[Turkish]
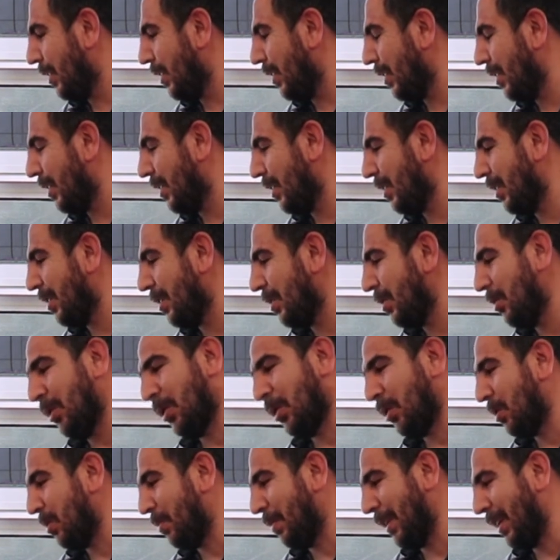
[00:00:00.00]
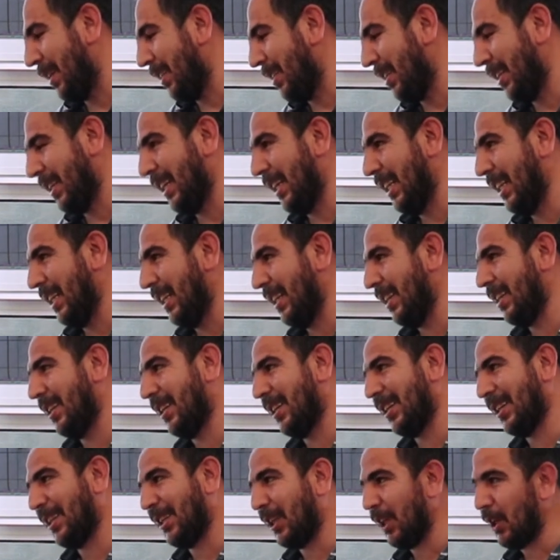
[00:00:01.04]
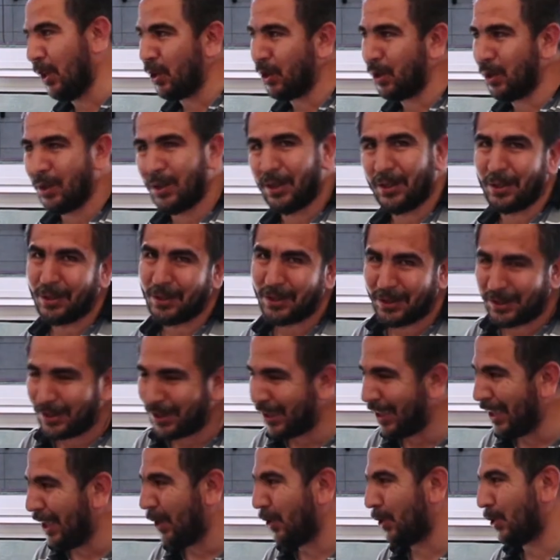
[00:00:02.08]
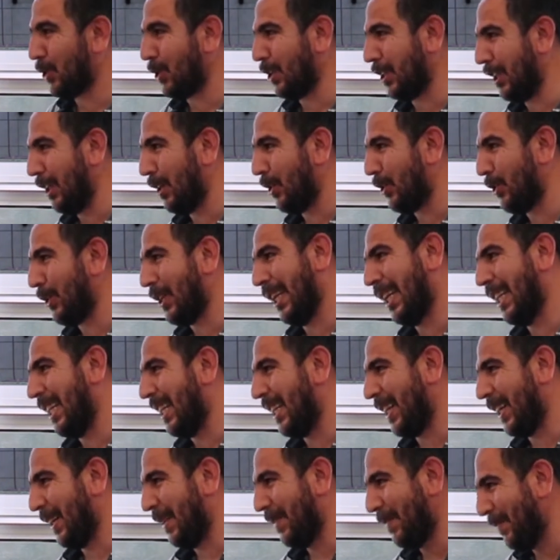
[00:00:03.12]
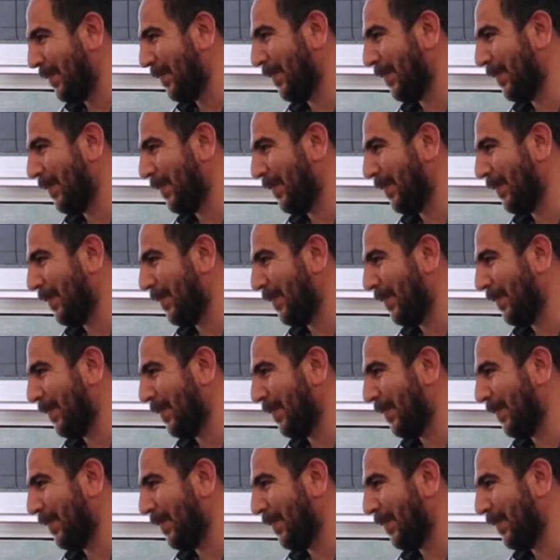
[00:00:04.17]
Ee, yok pahalı da değil. Ee, kilo, Merak edenler var. Kilosu, kilosu 50 lira.